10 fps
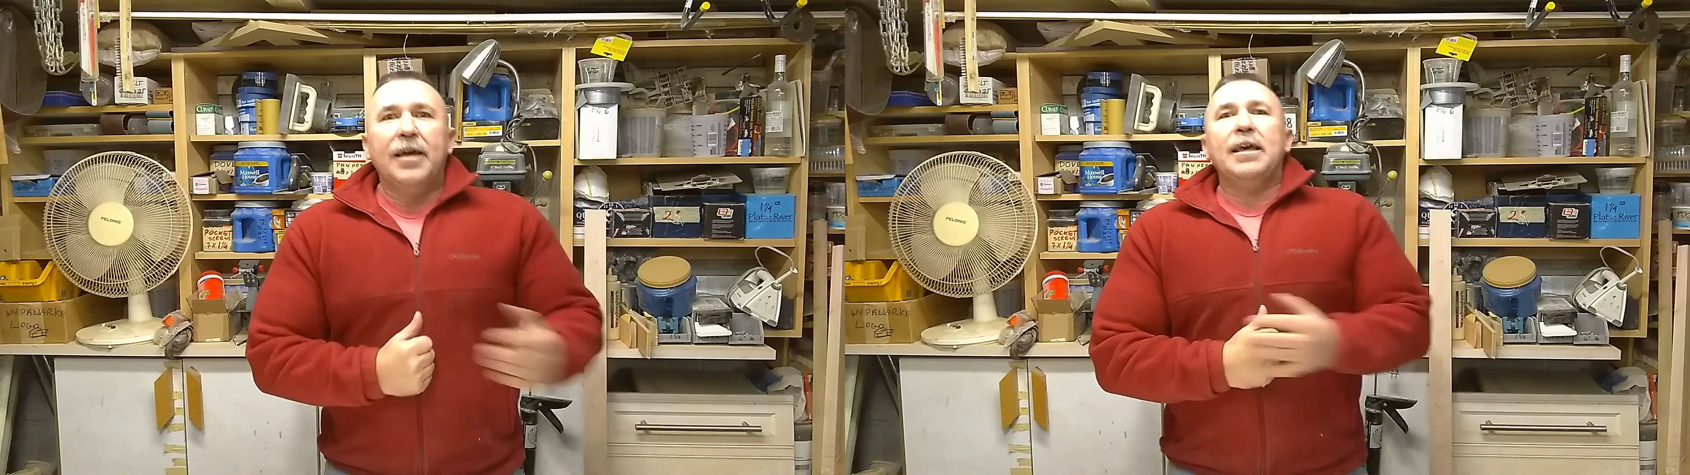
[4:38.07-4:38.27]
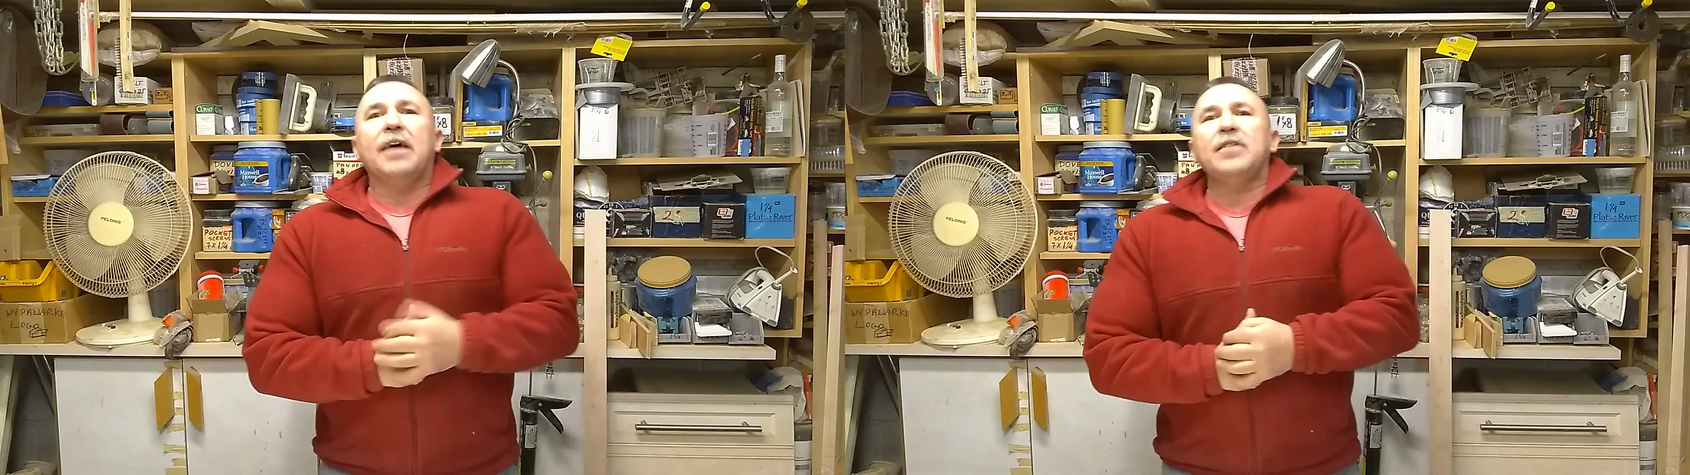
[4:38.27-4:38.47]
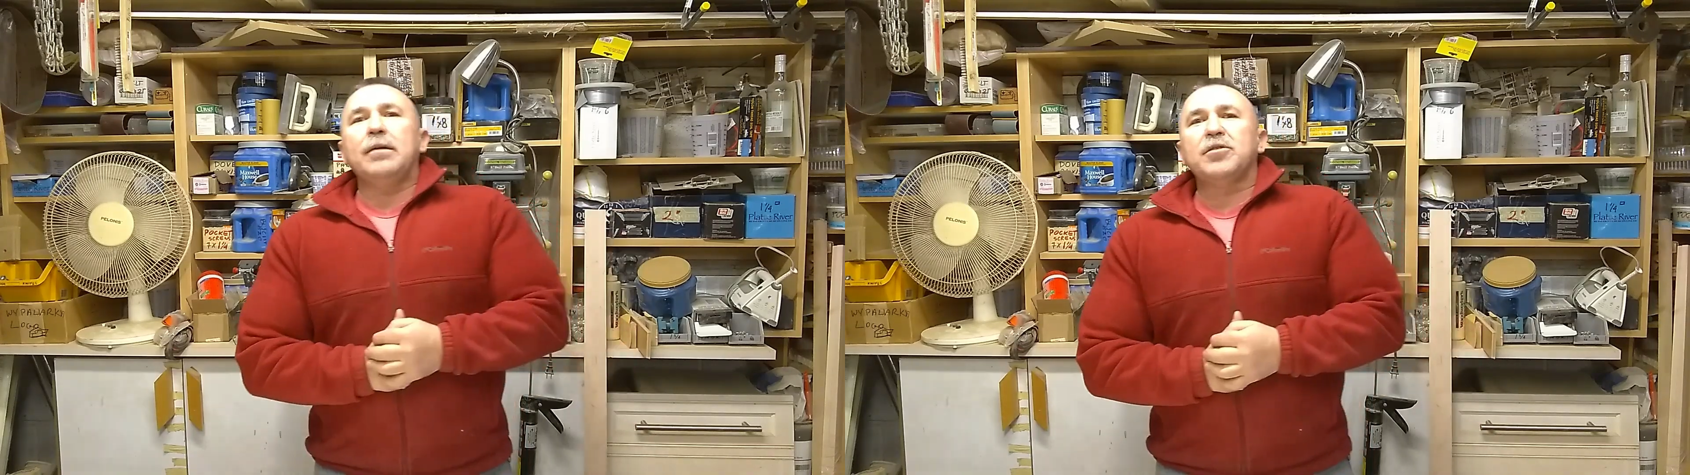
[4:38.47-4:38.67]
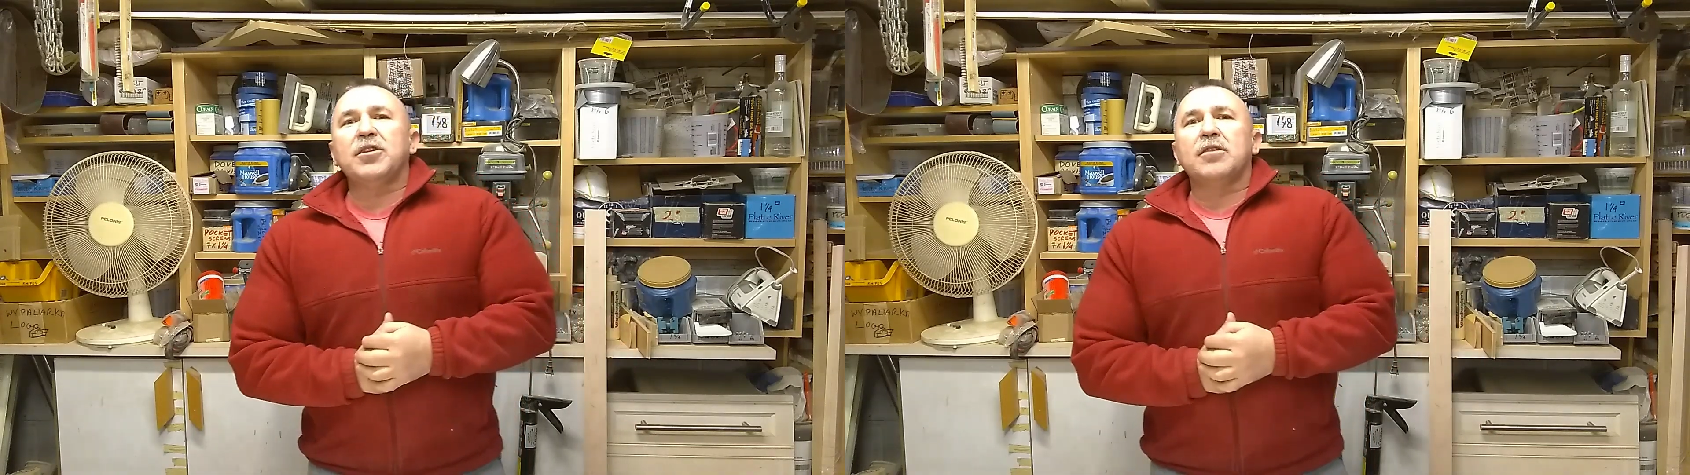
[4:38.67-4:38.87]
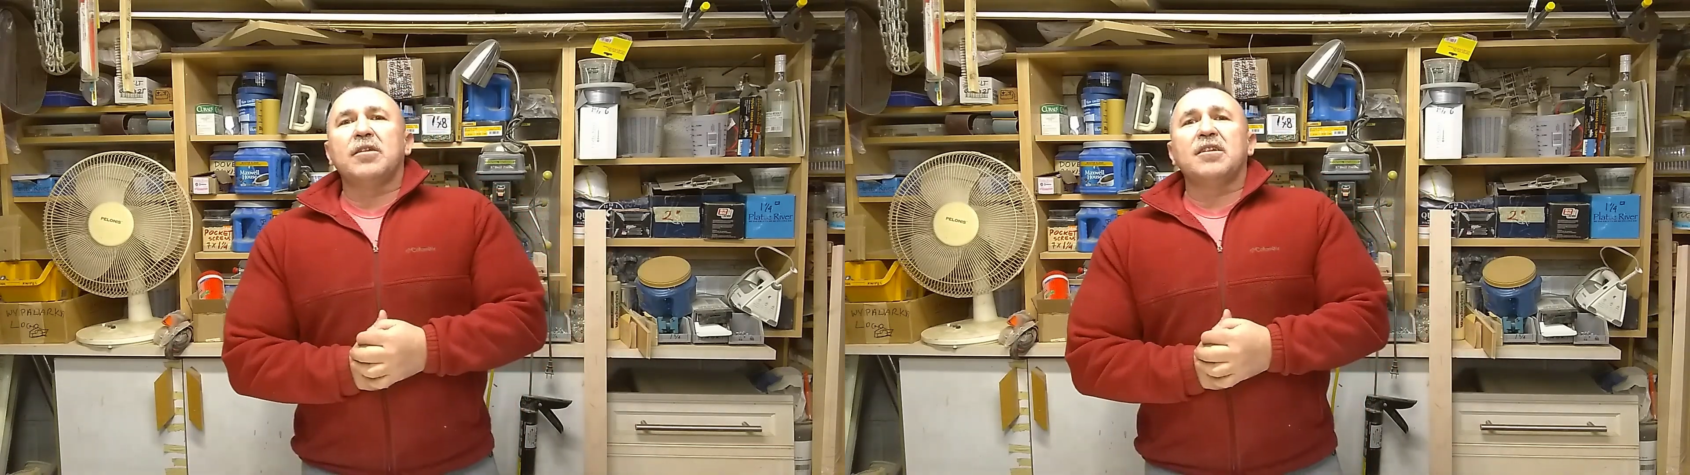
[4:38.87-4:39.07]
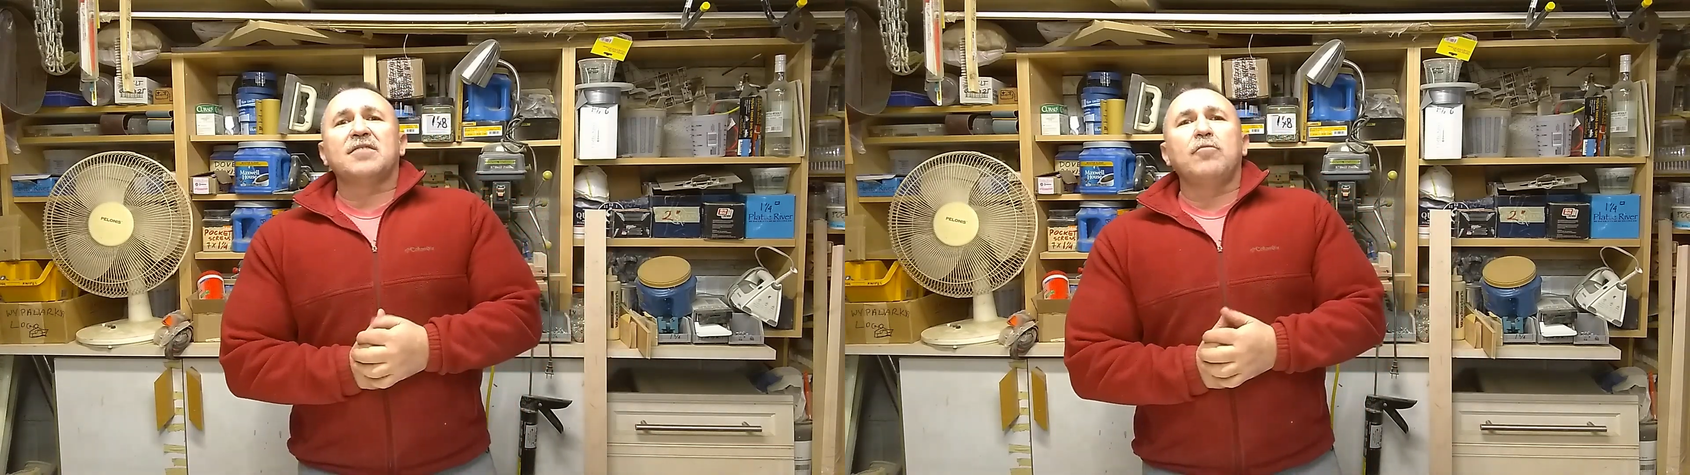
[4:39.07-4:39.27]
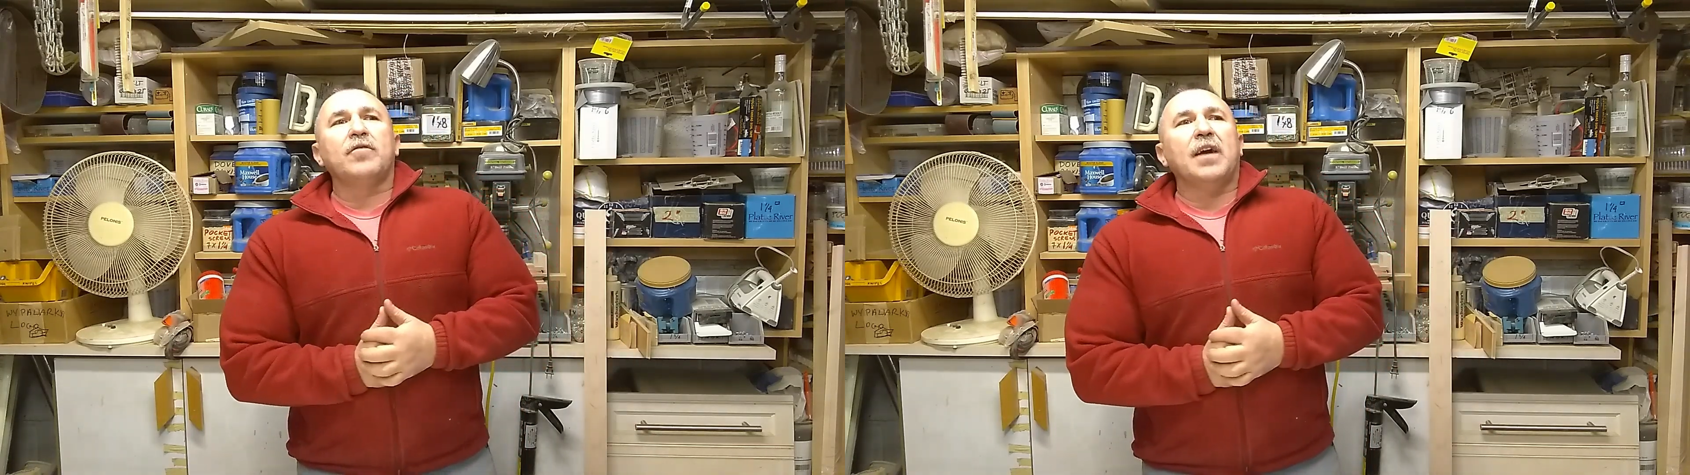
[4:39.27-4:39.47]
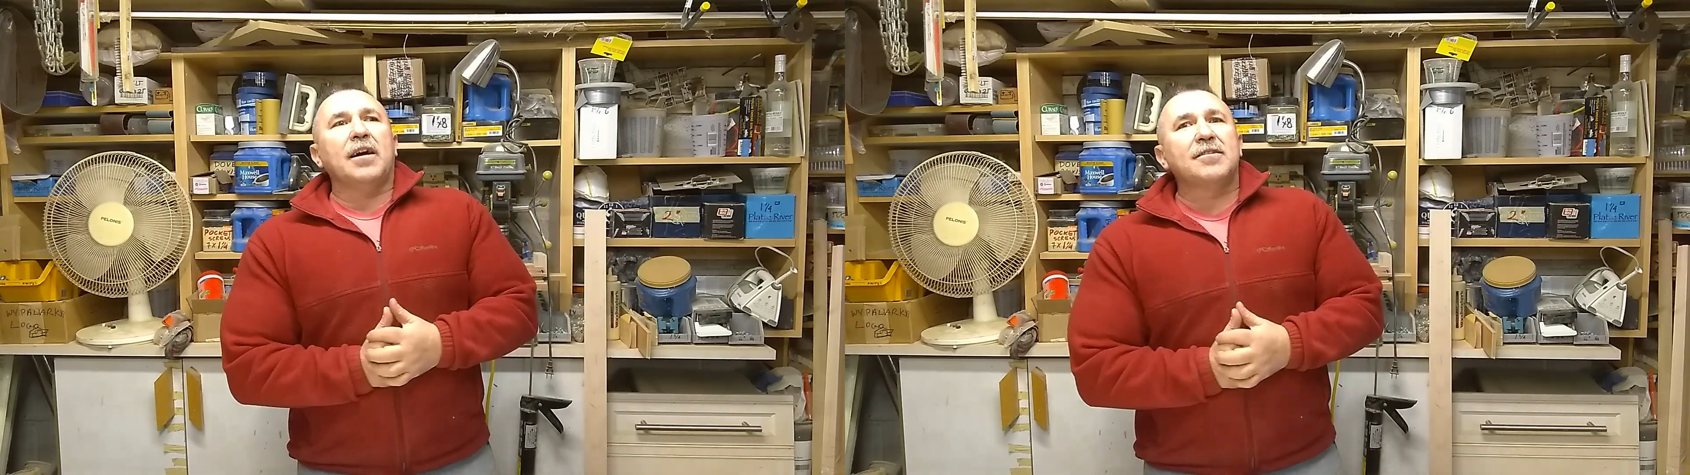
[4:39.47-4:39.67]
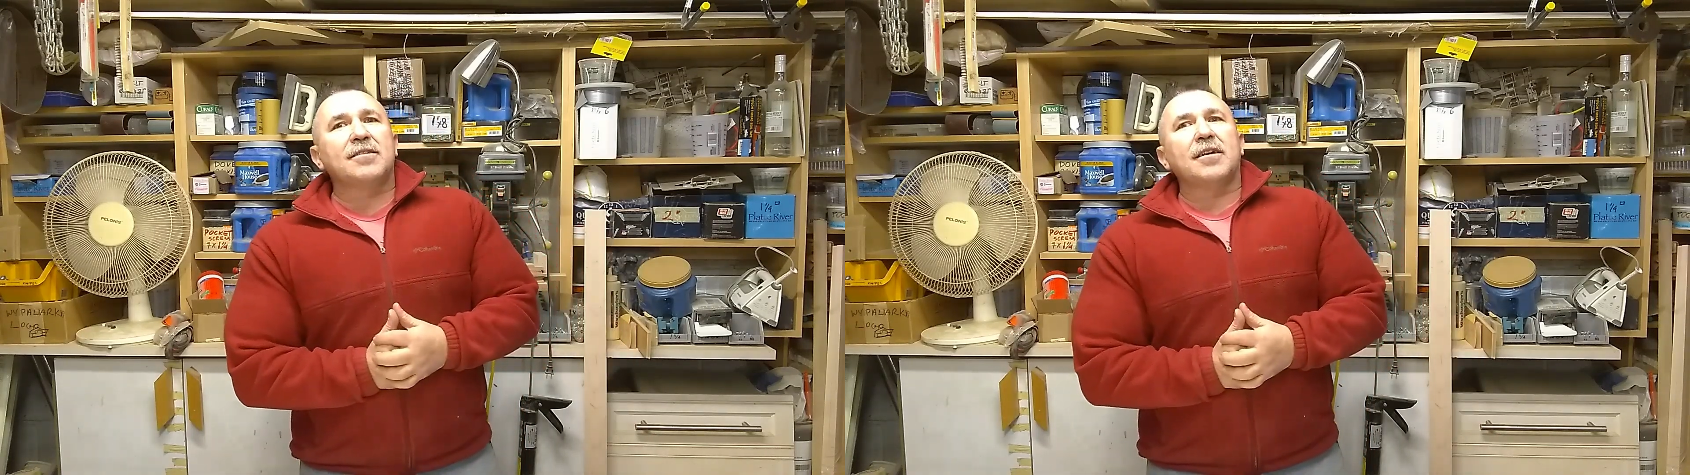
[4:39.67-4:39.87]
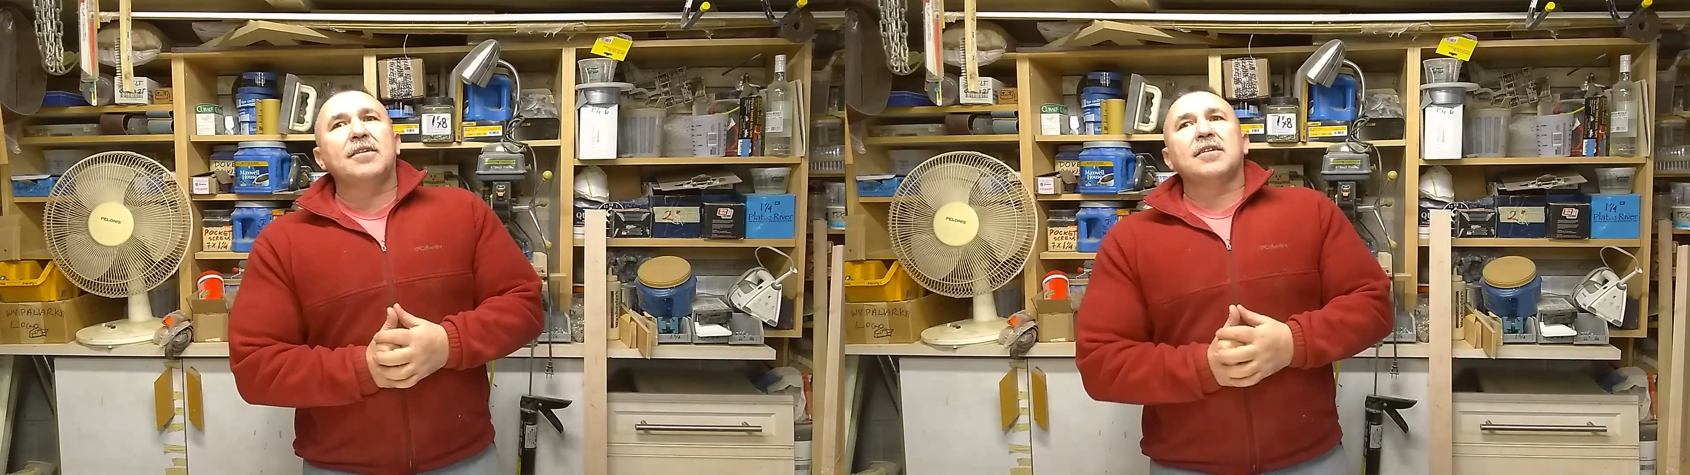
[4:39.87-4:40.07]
Ja wiem, że te słowiańskie